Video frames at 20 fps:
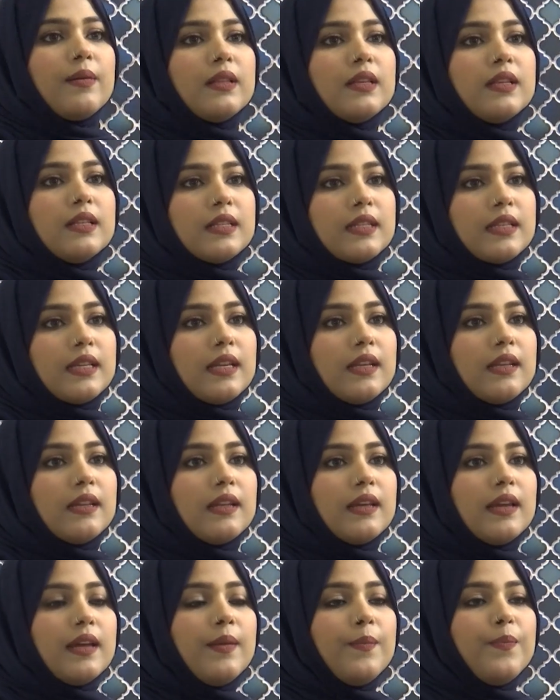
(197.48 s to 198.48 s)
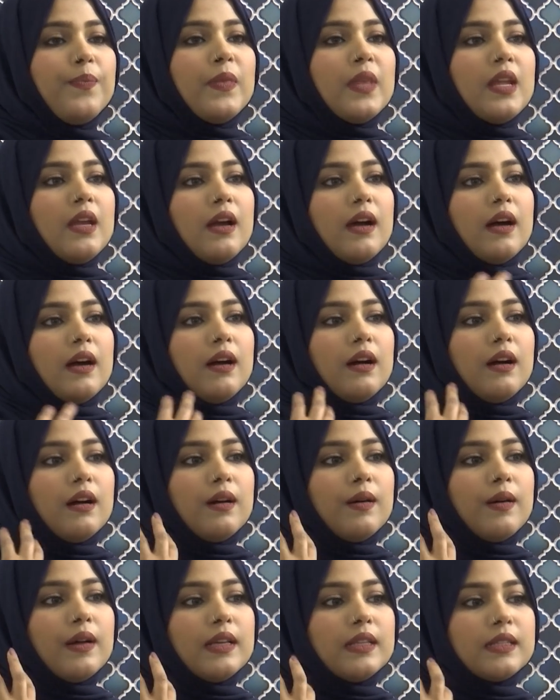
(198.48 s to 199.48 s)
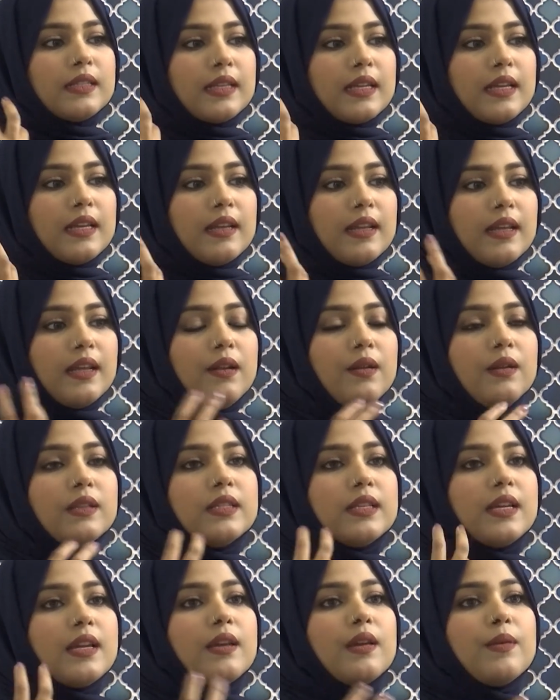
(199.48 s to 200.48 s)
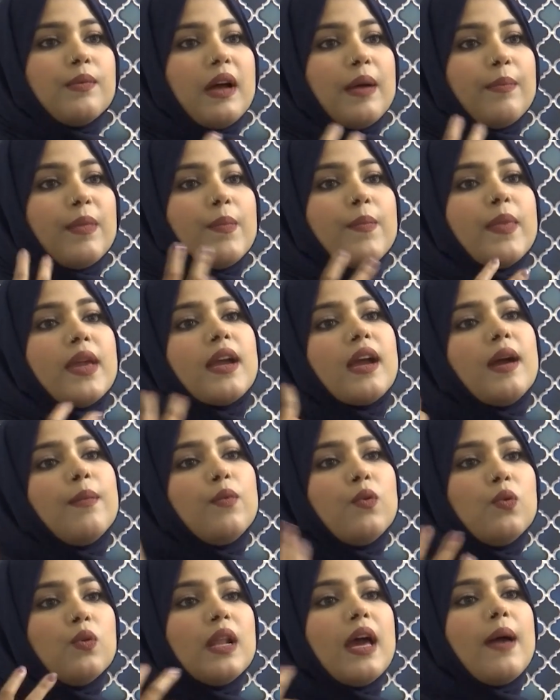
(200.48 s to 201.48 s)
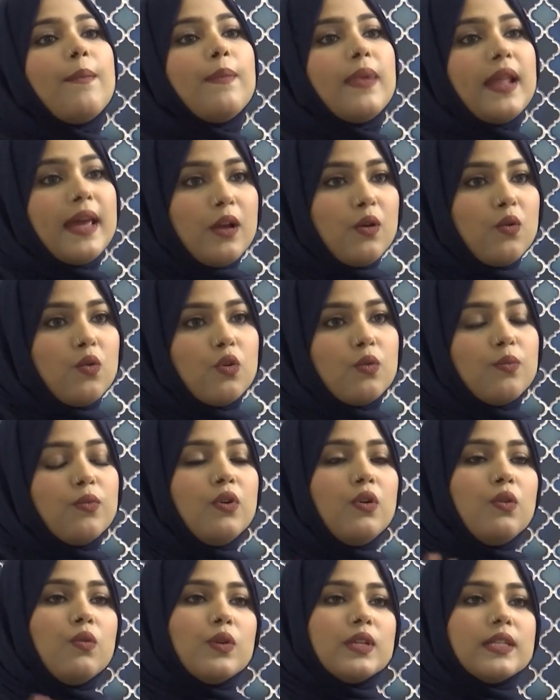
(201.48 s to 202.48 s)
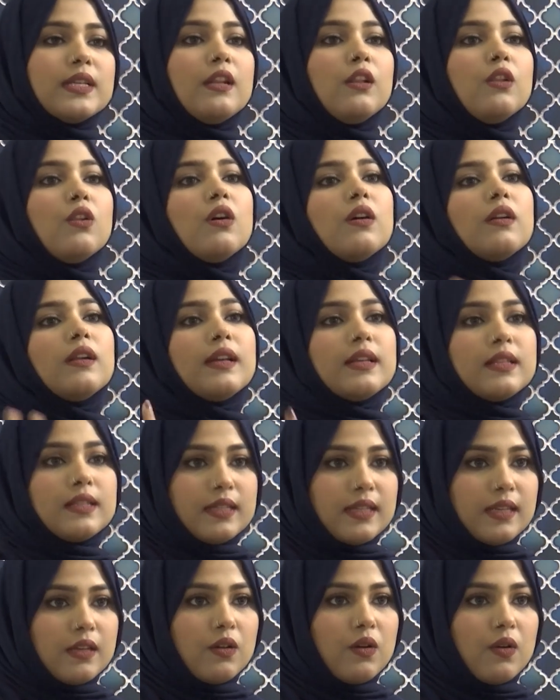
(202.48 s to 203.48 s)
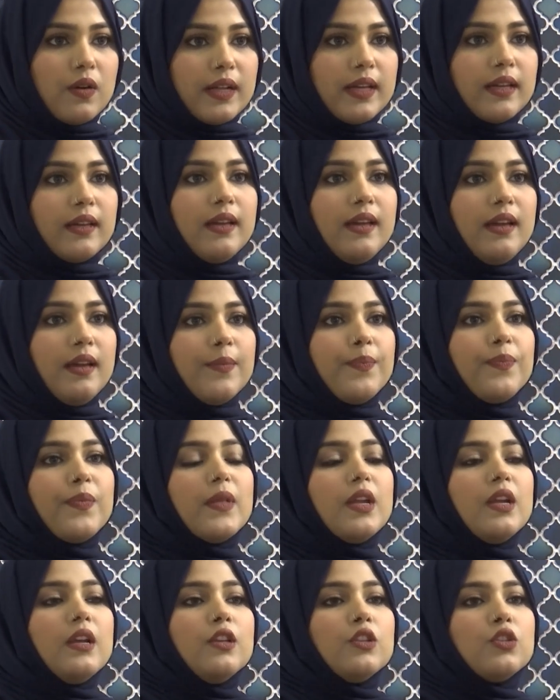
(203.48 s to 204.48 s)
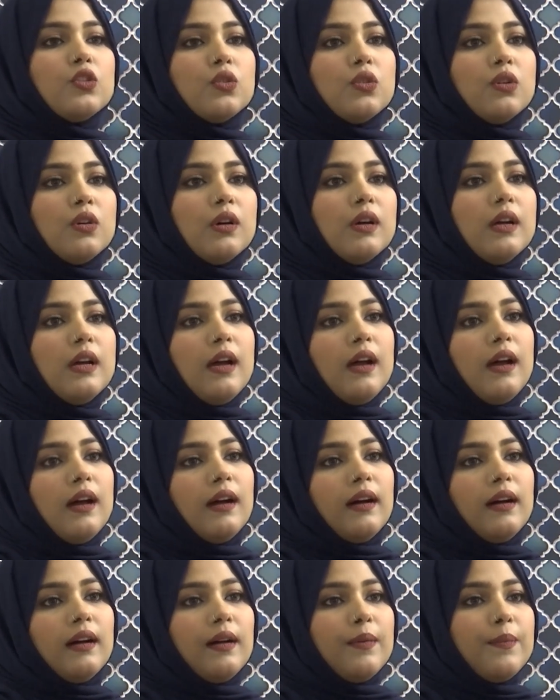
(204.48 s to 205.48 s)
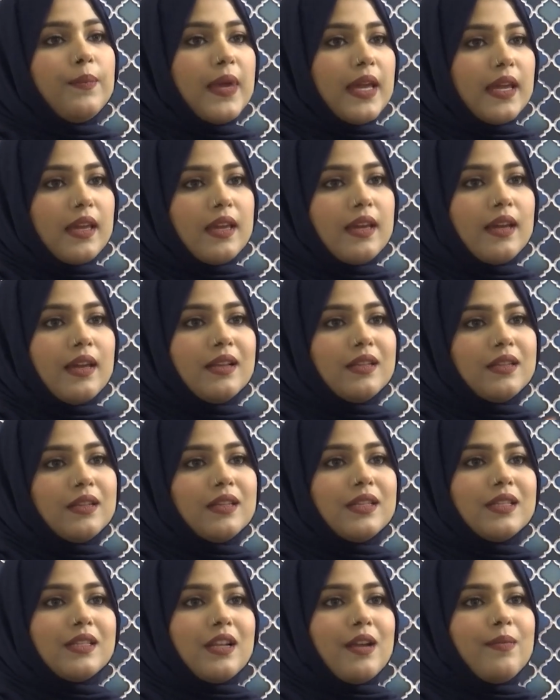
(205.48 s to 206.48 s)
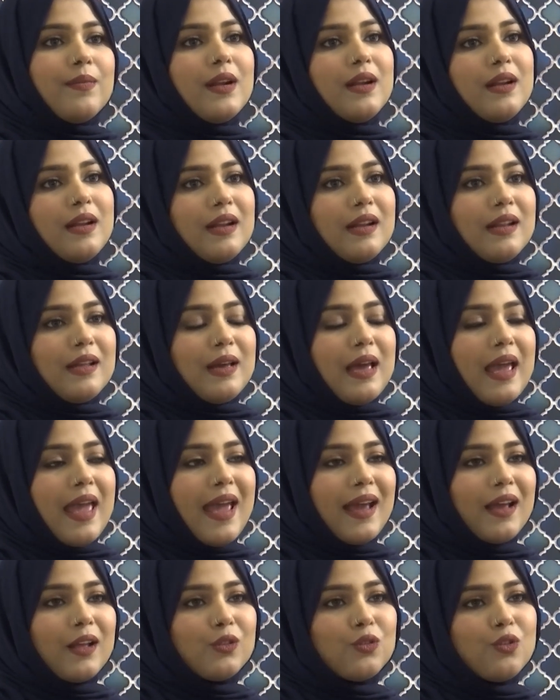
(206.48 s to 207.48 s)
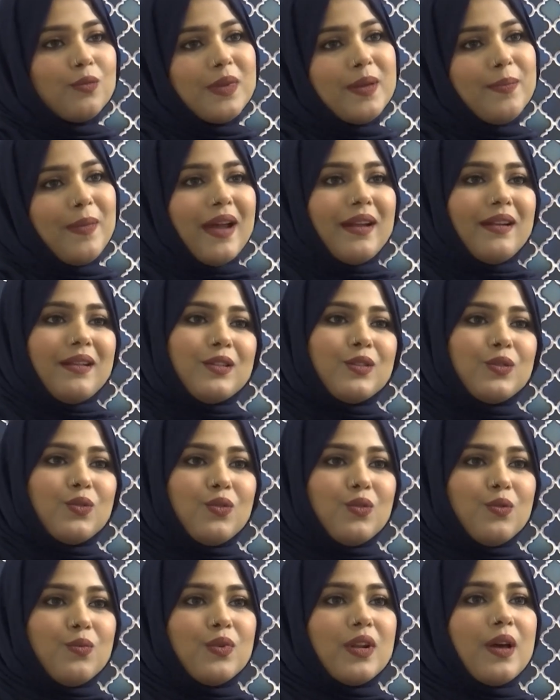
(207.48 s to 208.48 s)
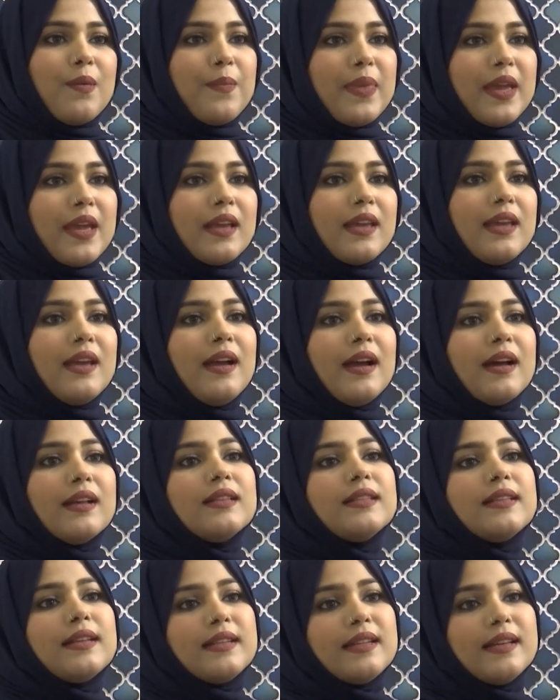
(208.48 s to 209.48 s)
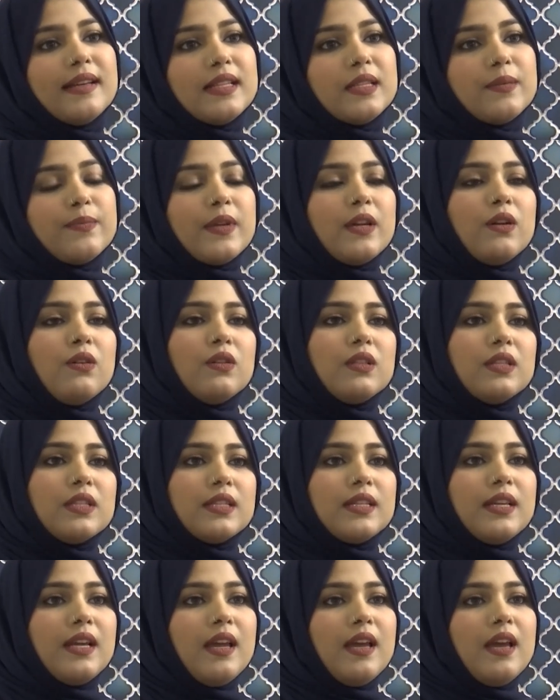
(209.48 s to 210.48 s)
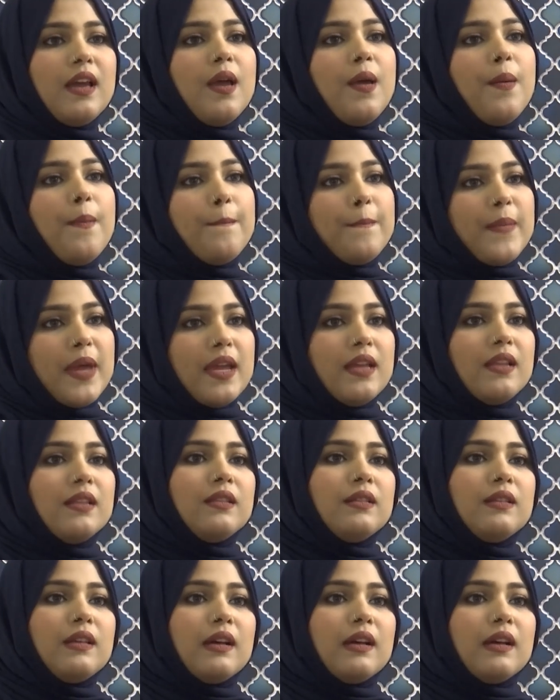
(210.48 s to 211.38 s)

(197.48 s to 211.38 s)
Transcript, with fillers: আমাদের স্কিনে স্কিনের যে আমরা মেকআপগুলো অ্যাপ্লাই করব ওটা লং লাস্টিং করে হ্যাঁ সো বেকিংয়ের জিনিসটা আমরা একদমই মাইনাস করব না বেকিং আর সেটিং স্প্রে হচ্ছে মেইন